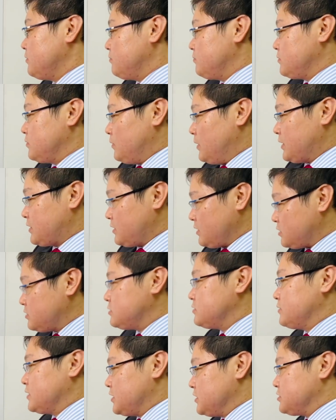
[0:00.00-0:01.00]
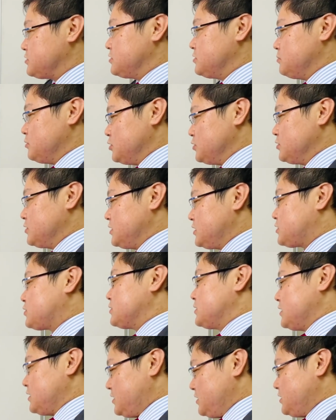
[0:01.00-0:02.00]
全く私の思い通りに
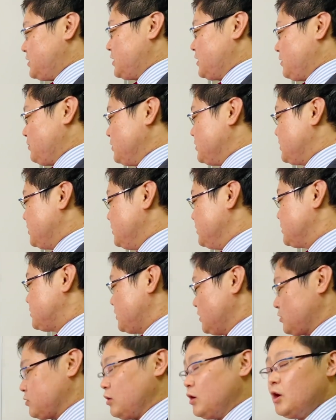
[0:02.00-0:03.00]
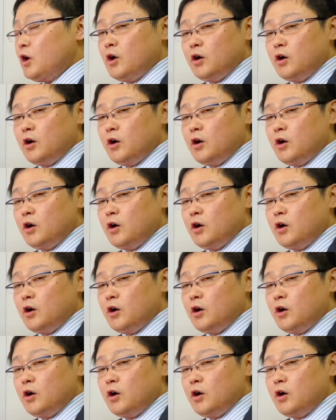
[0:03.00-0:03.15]
答えていただきませんでしたと